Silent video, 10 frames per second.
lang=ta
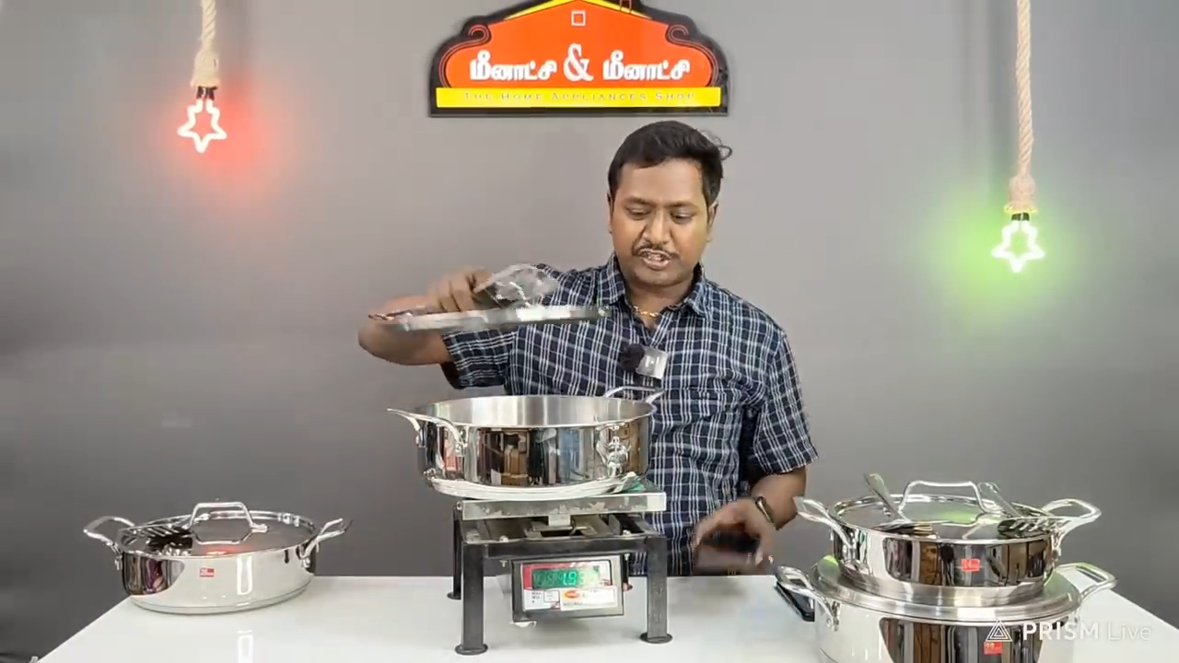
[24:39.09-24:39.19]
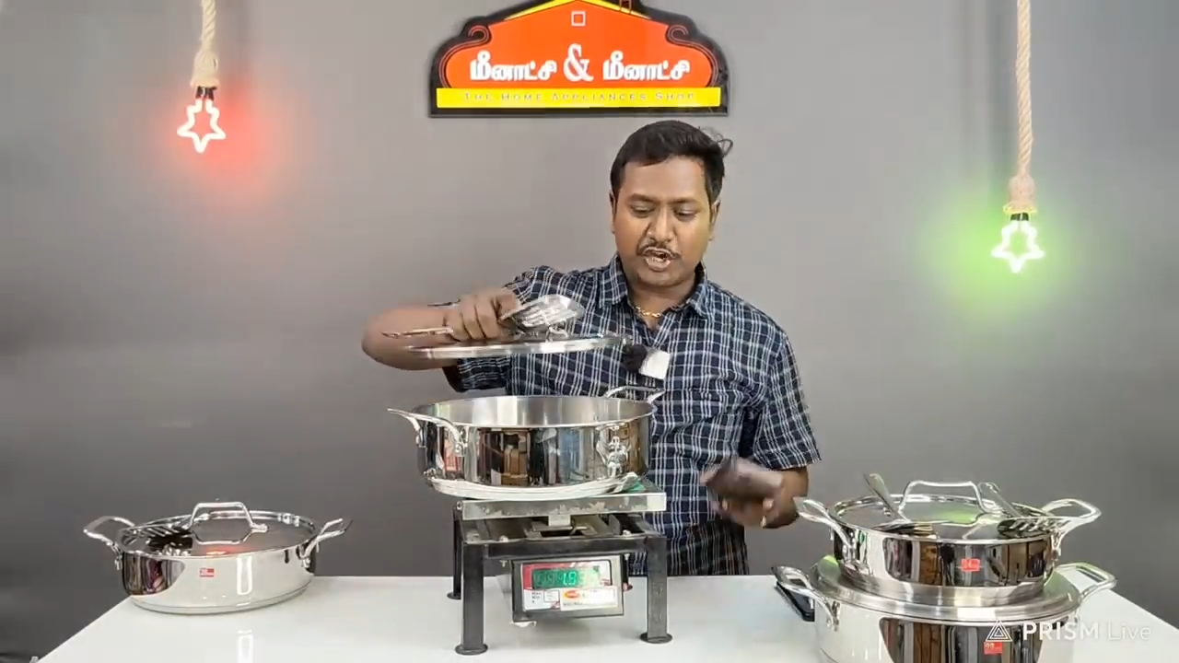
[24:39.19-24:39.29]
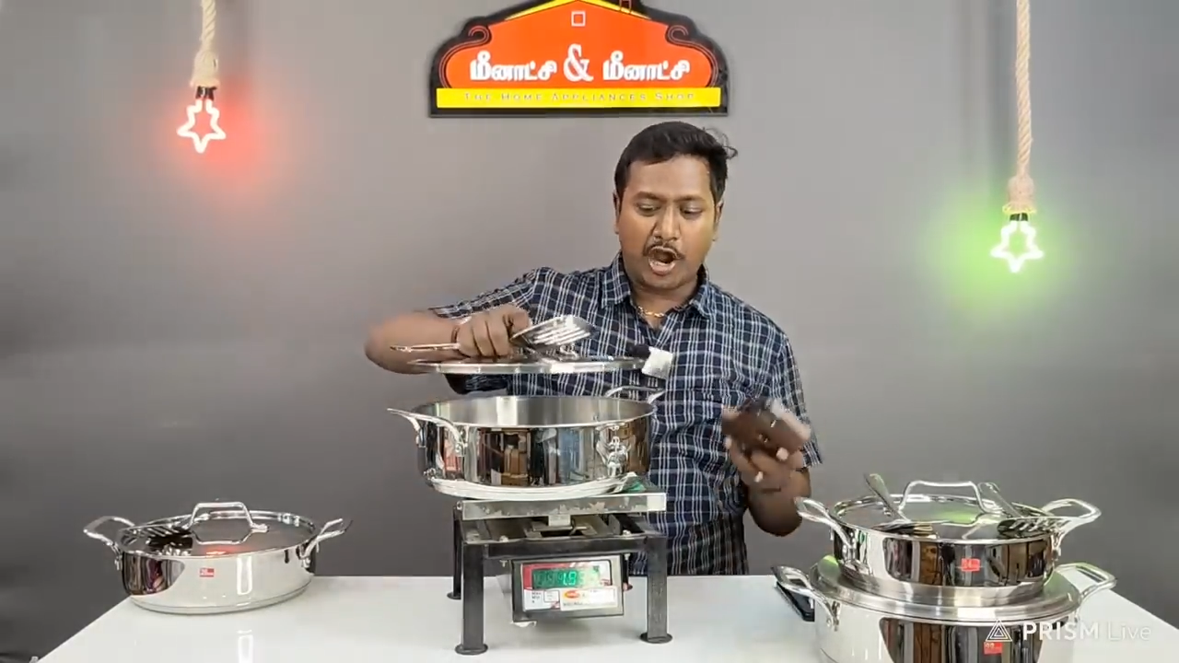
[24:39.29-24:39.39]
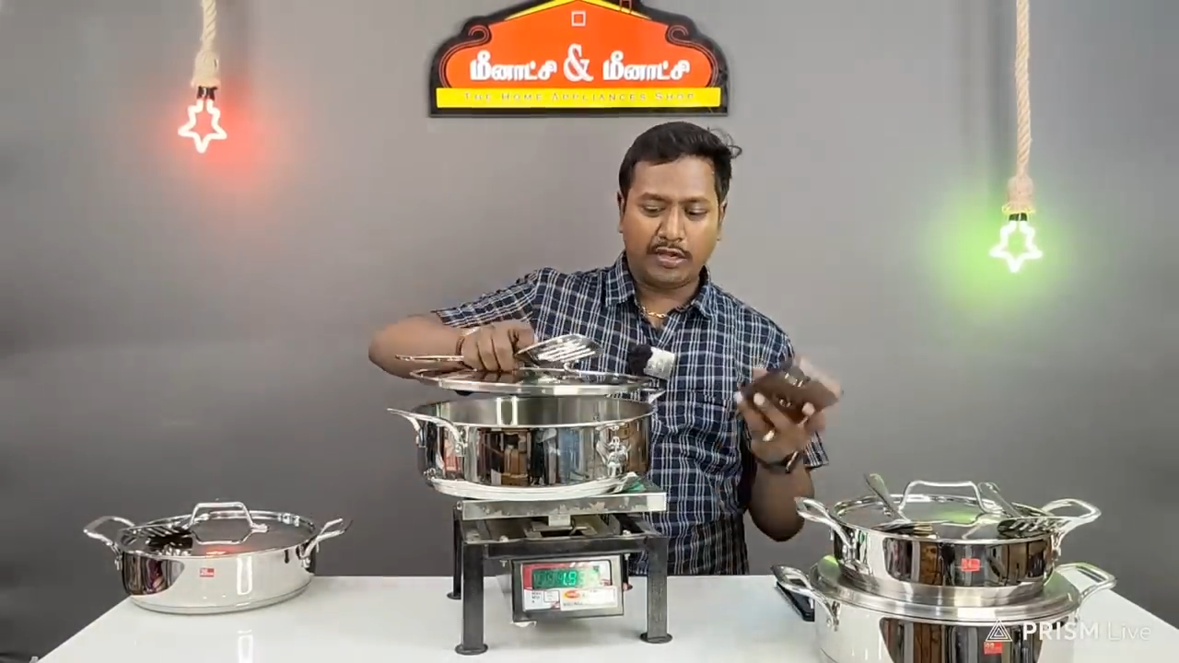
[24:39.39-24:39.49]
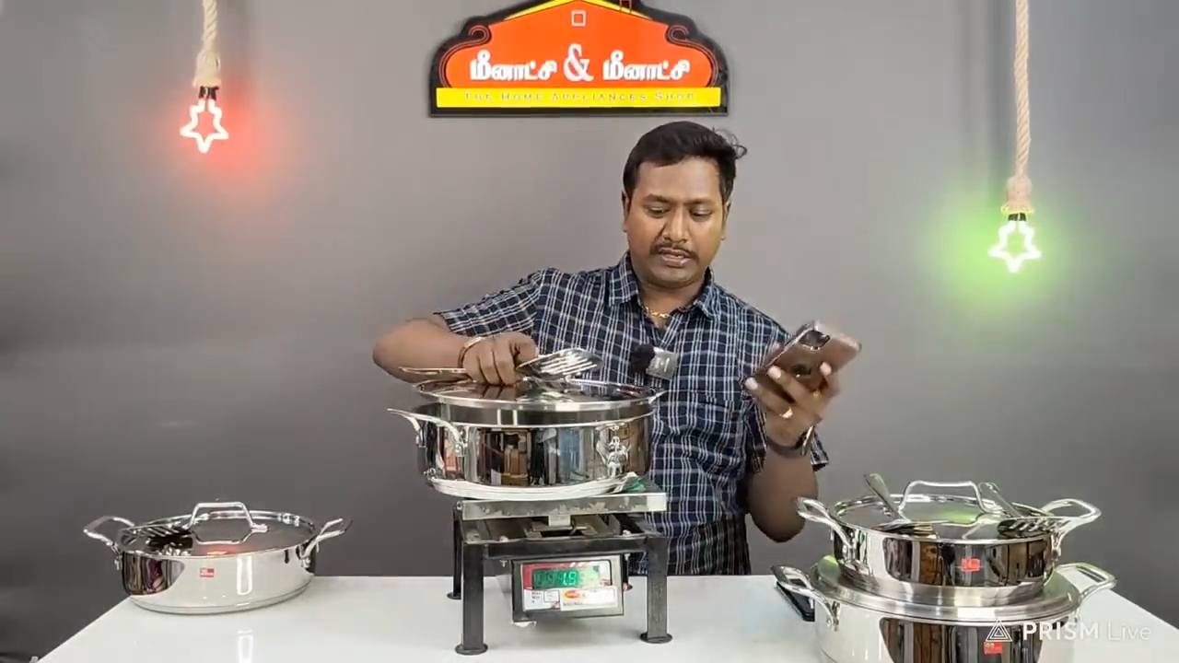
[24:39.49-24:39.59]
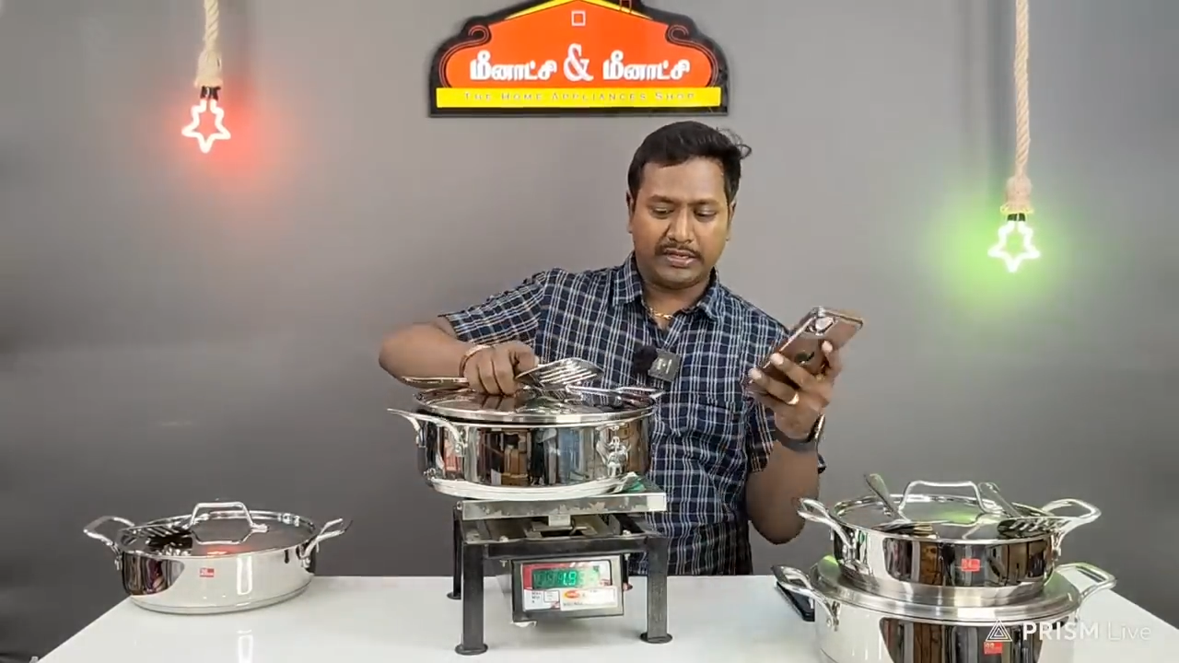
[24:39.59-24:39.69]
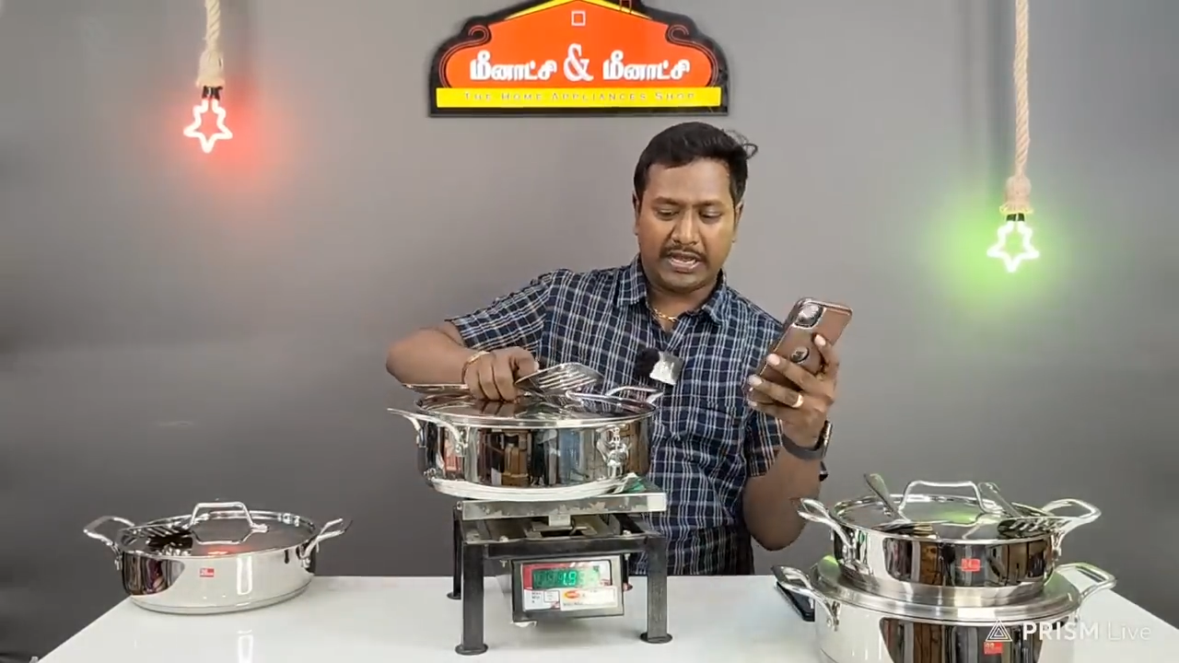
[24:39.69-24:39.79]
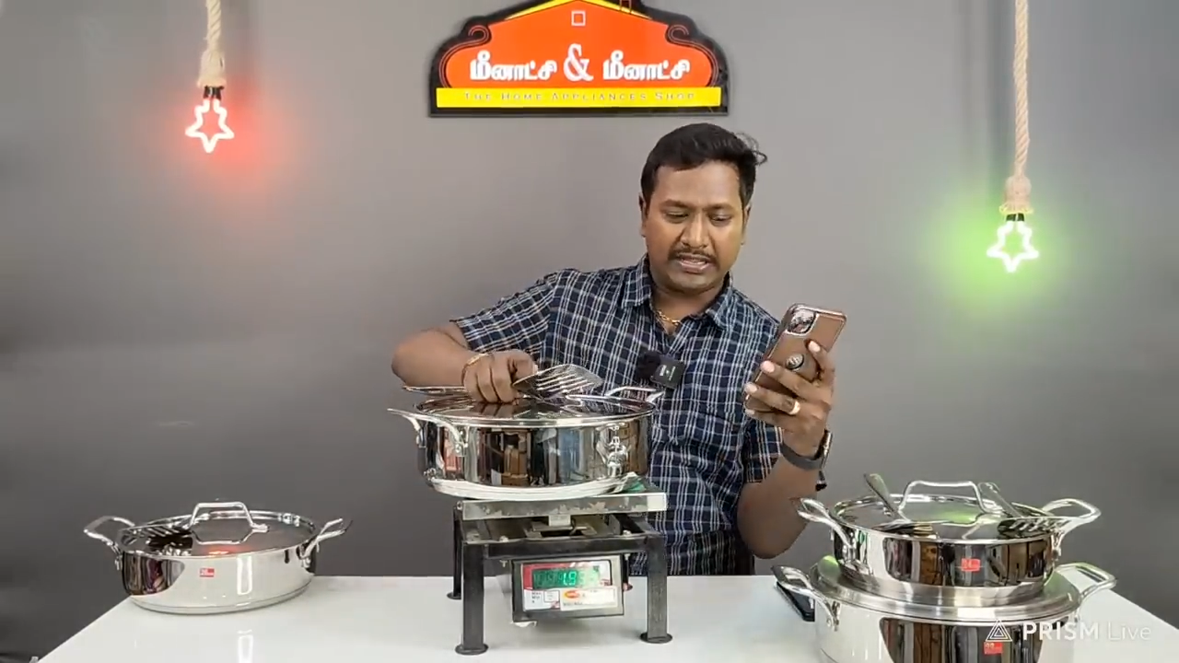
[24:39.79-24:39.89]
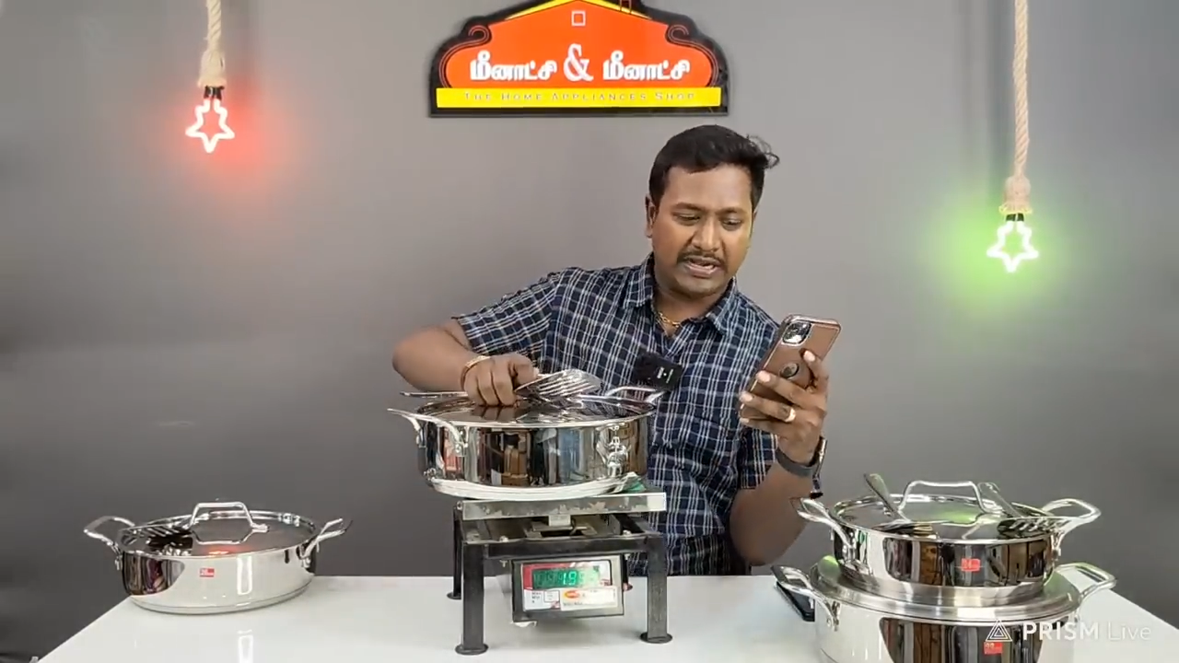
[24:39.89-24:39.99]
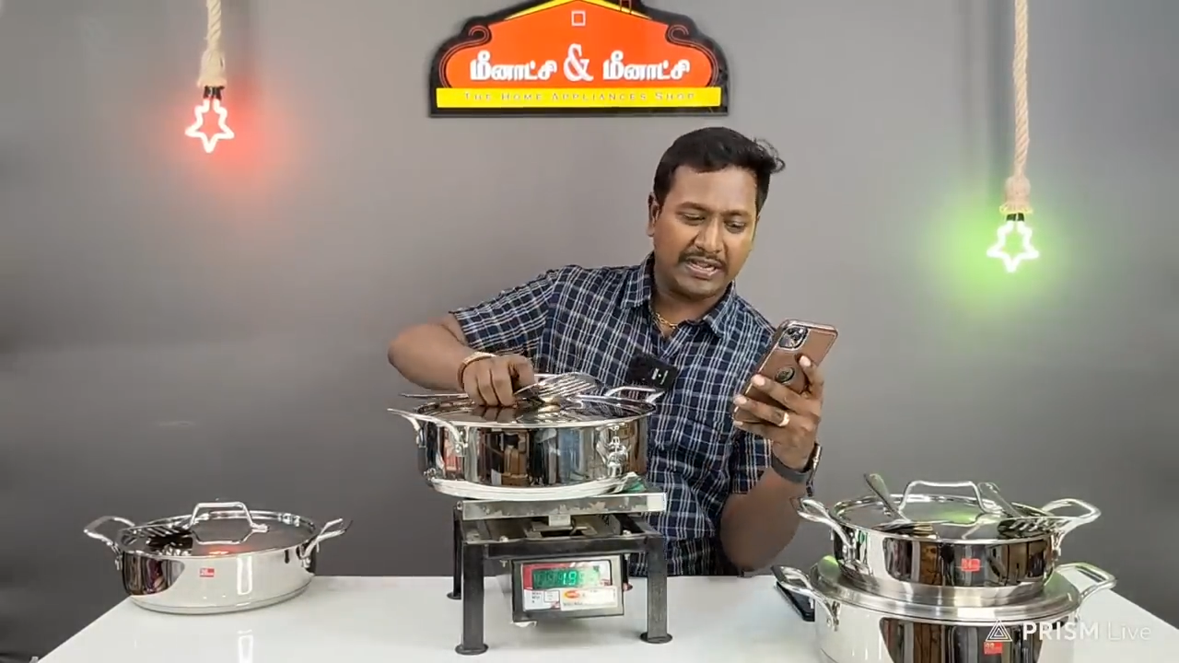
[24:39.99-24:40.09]
ஷார்ட்டு
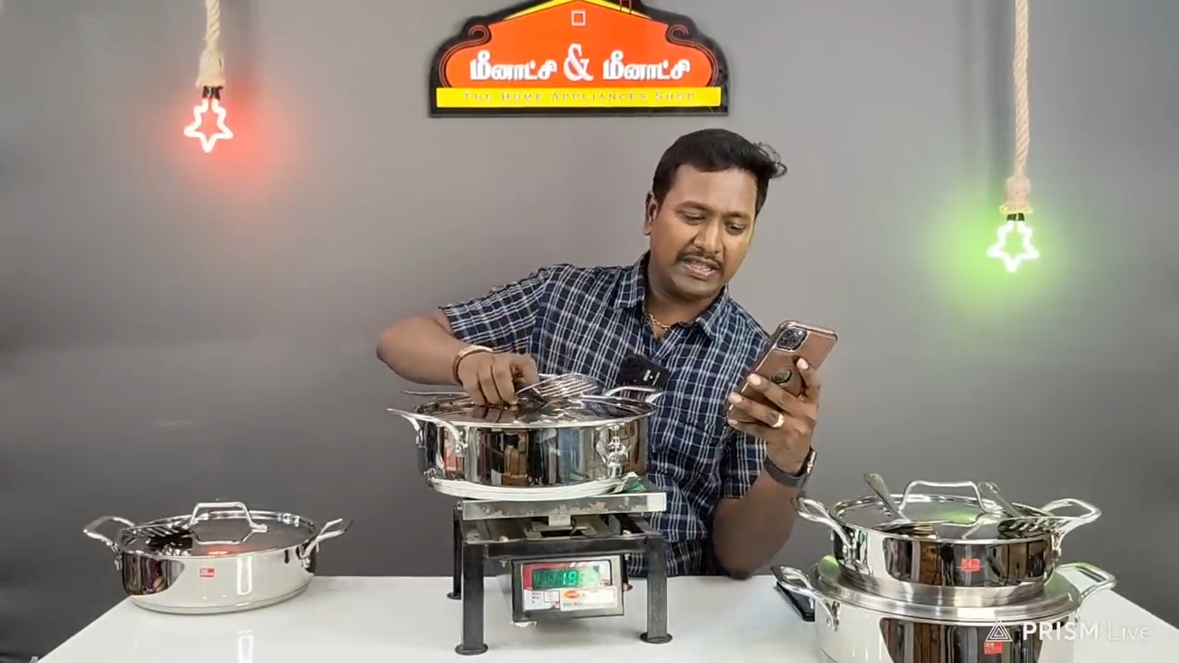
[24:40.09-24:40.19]
அதனால